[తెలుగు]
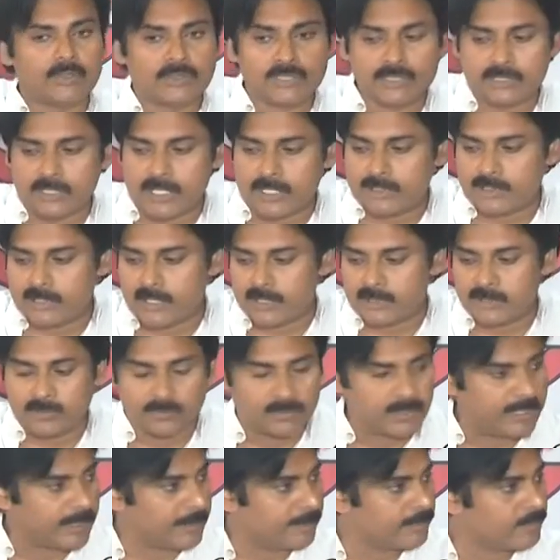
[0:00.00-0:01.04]
దృష్టి సారించాల్సి
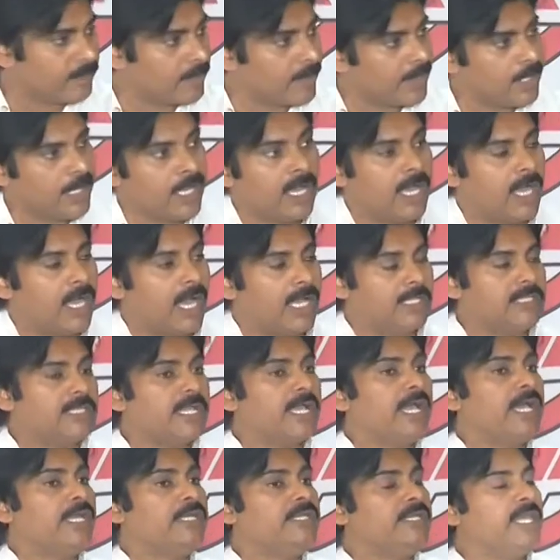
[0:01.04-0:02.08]
ఉంది
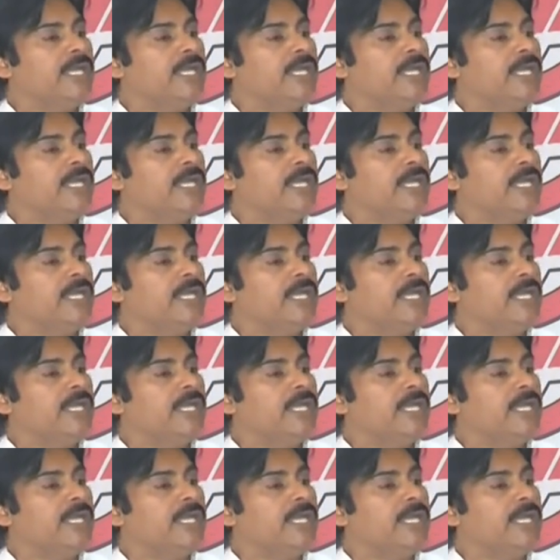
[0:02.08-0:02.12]
అంతేగాని